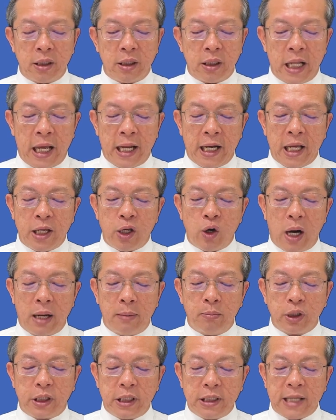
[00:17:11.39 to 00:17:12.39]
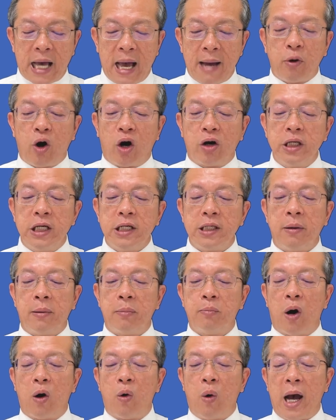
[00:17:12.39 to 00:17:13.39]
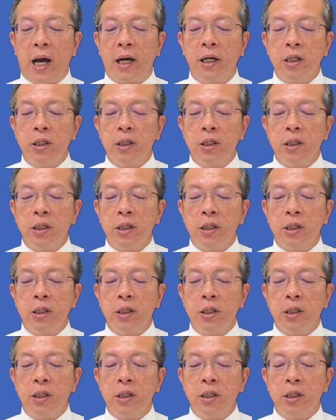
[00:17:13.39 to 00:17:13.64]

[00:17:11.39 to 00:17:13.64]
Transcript: และในโยฮันบทที่สามข้อยี่สิบบอกว่า